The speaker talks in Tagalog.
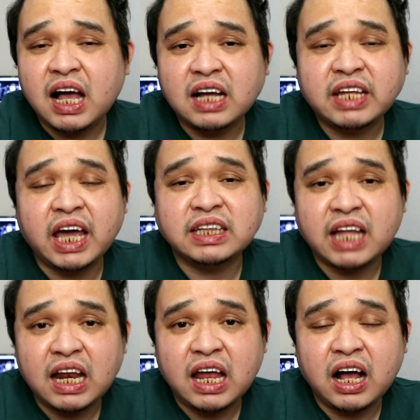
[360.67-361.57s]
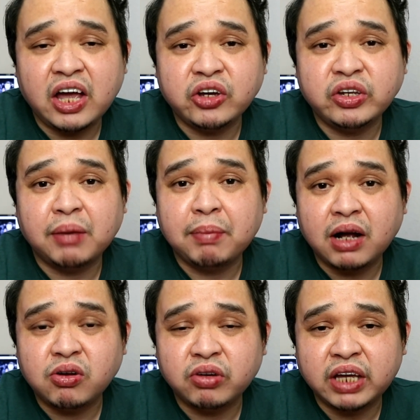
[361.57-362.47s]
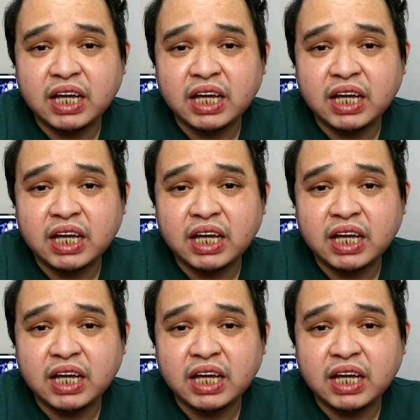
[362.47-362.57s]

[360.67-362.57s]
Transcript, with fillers: ang naitala ngayon na bagong